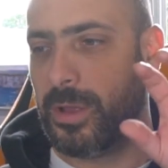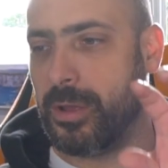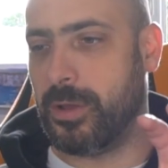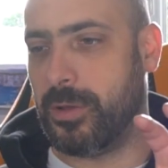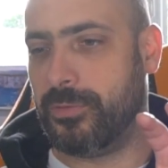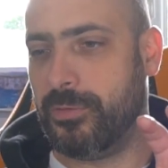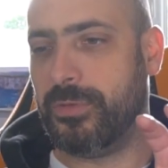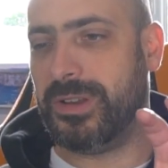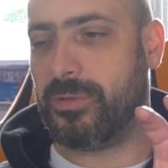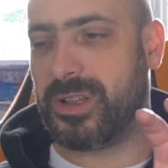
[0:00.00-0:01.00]
vous
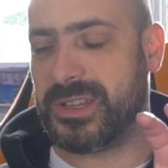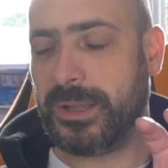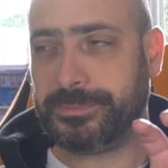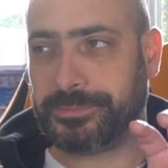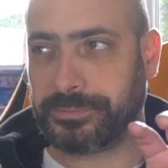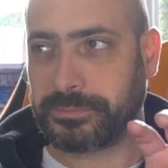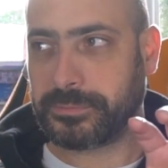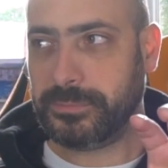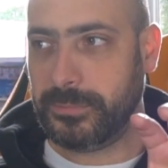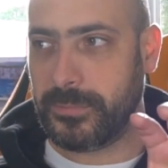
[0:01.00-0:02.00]
voulez voir ça,
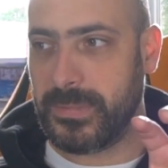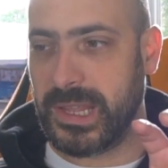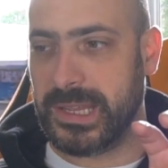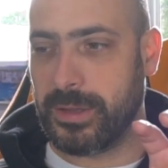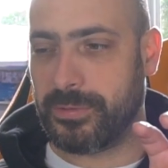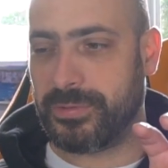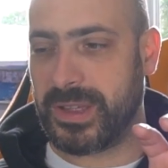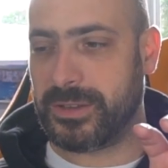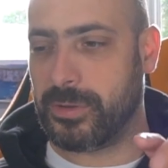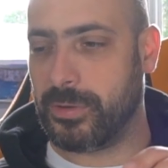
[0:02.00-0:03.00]
et en
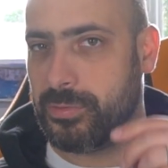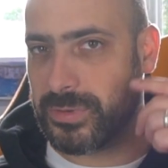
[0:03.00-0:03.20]
fait que vous,